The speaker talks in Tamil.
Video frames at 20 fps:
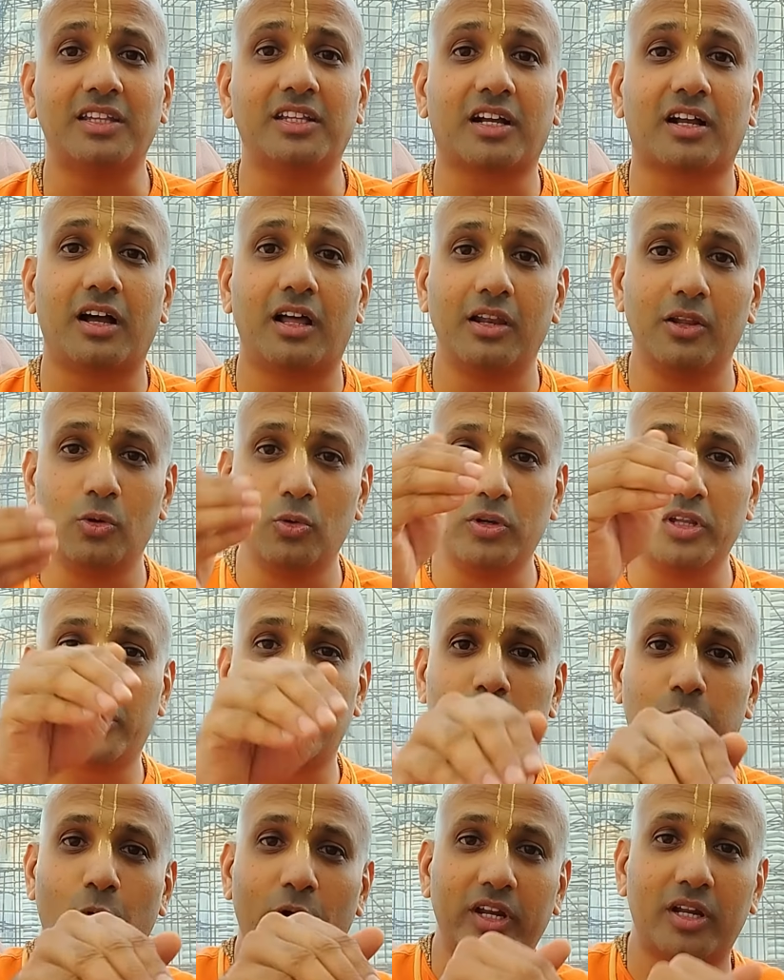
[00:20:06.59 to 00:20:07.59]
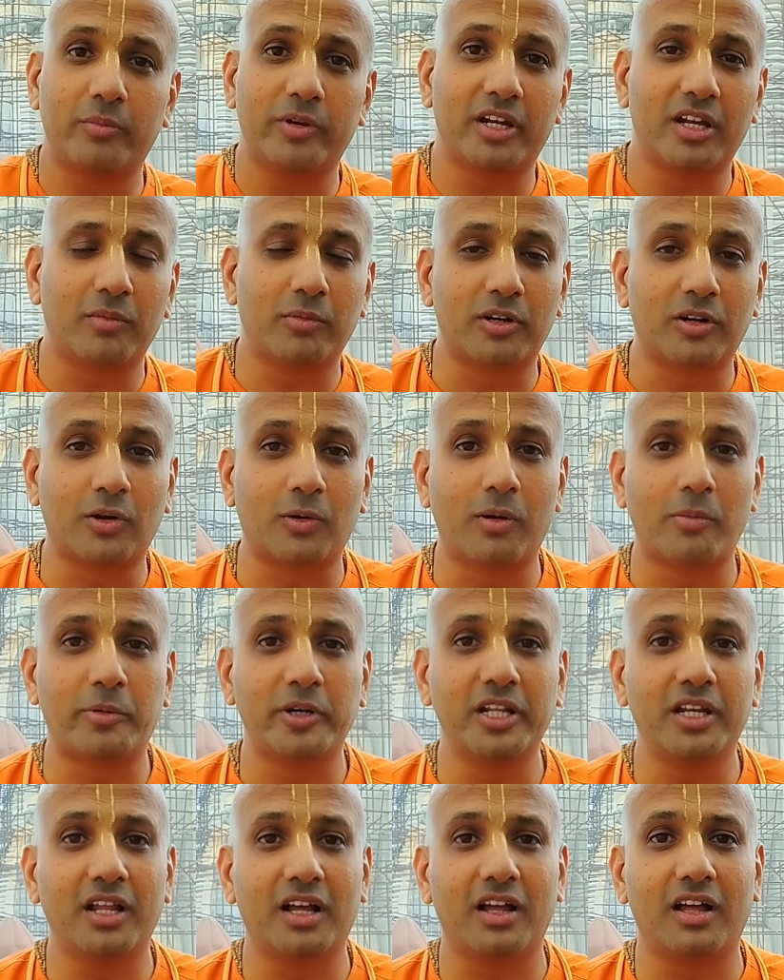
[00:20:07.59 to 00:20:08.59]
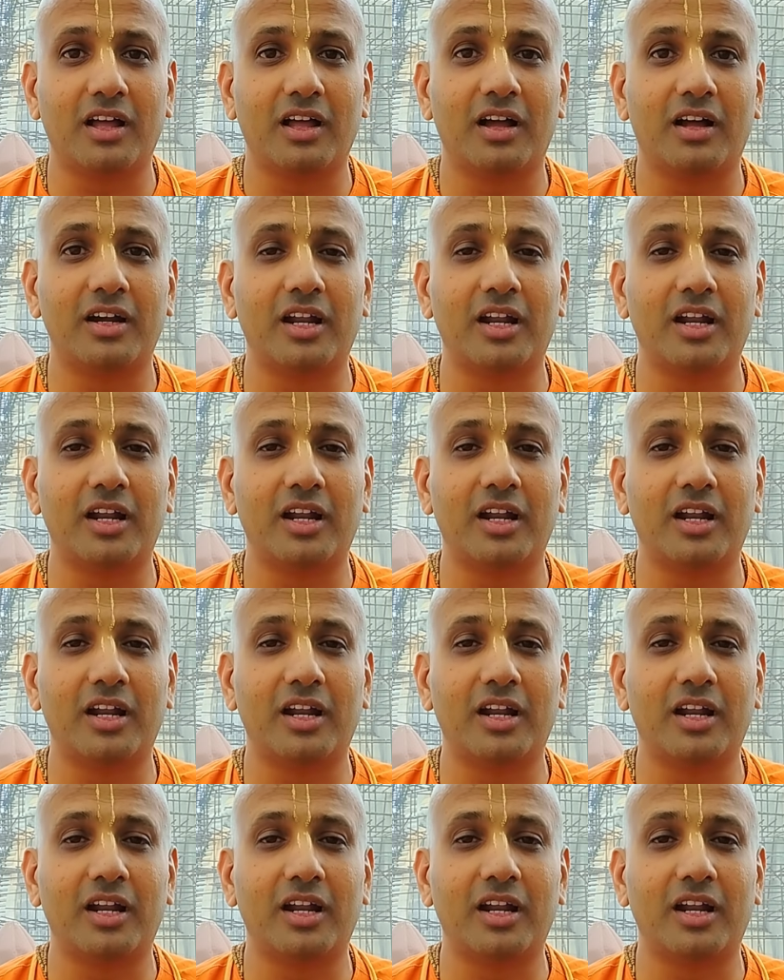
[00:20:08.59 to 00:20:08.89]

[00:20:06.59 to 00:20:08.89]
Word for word: அந்த கல்லூரிக்கு போய் நம்ம என்ன பண்ணுறோம் அப்படின்னா